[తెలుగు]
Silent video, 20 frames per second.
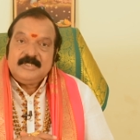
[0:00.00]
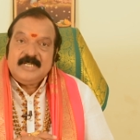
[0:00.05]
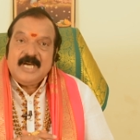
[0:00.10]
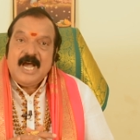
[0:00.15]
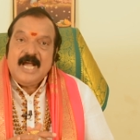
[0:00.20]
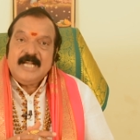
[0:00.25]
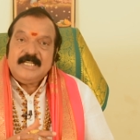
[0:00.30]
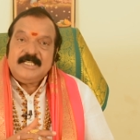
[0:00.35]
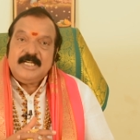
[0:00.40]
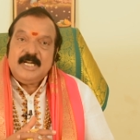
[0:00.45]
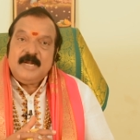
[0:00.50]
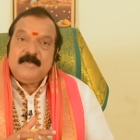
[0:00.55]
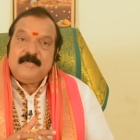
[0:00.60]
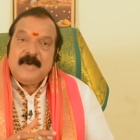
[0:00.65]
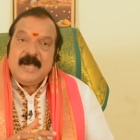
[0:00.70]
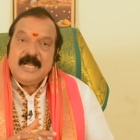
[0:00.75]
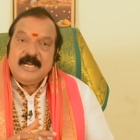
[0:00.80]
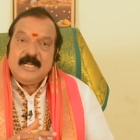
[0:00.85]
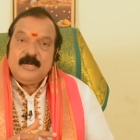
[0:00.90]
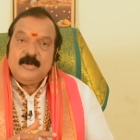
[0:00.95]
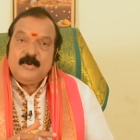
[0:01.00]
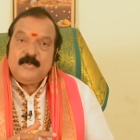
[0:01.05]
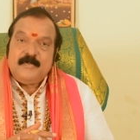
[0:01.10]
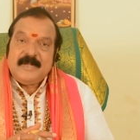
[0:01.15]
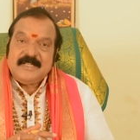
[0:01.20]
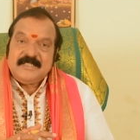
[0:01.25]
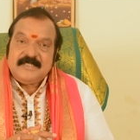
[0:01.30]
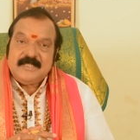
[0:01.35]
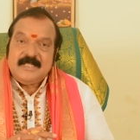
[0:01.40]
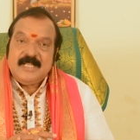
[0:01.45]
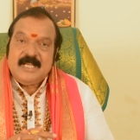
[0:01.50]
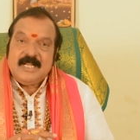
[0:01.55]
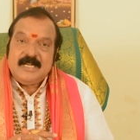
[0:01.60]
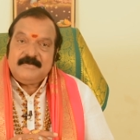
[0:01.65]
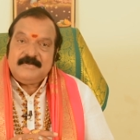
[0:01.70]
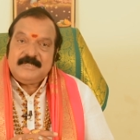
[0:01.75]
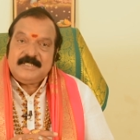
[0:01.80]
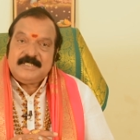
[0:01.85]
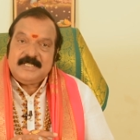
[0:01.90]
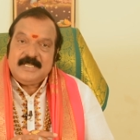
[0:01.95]
కాచిన పాలలో పంచదార
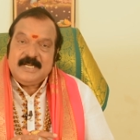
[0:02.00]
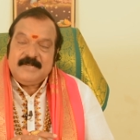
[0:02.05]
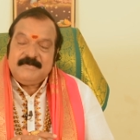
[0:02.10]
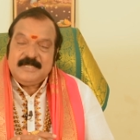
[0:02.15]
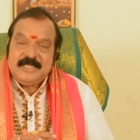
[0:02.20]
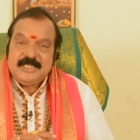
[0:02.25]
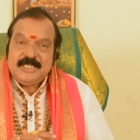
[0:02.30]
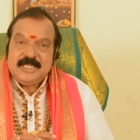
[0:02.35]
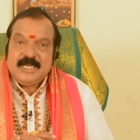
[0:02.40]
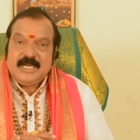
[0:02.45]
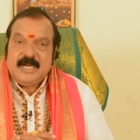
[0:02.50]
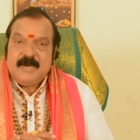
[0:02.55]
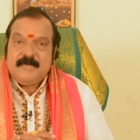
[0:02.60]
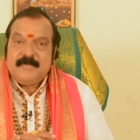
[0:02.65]
వేసి నైవేద్యంగా